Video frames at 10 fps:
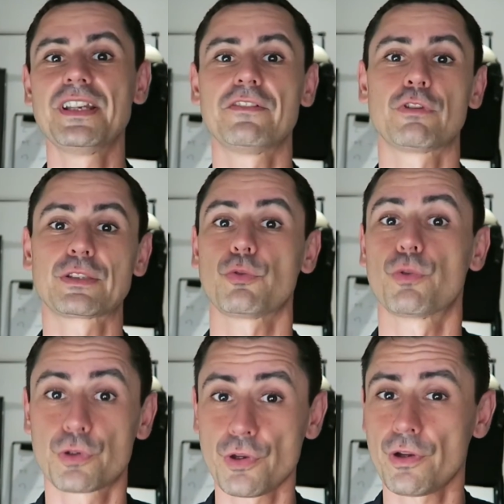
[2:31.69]
elles vont être
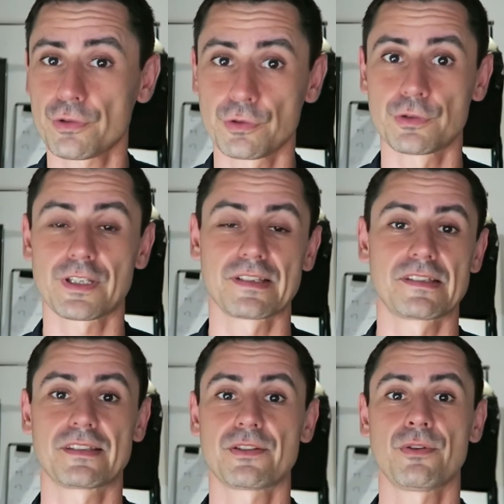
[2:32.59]
au cœur de notre
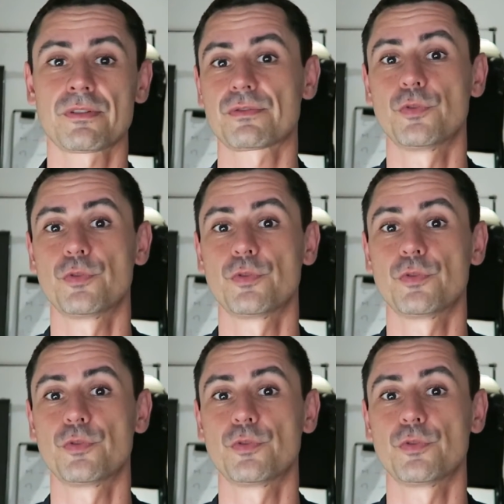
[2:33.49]
existence